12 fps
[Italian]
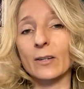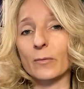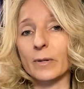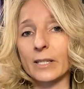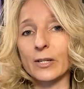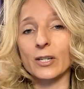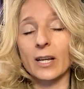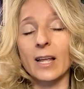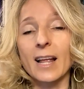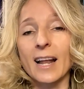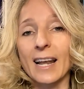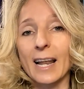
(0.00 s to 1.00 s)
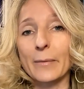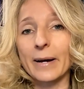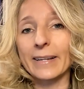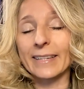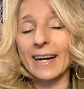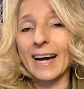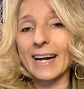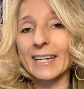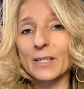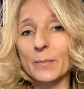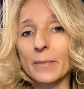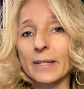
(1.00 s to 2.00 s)
come dice l'amata
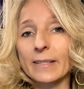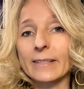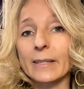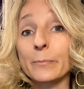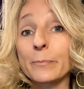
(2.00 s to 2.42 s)
Highsmith.